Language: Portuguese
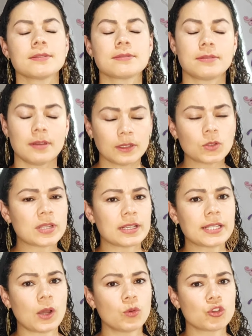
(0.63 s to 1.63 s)
danos à
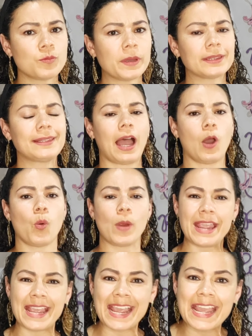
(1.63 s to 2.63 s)
saúde mental,
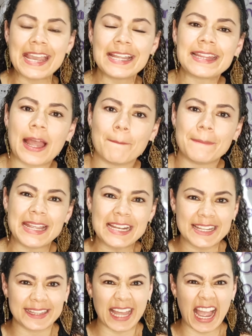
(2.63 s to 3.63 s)

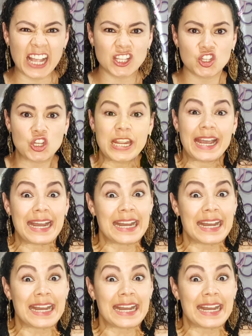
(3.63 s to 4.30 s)
irritabilidade,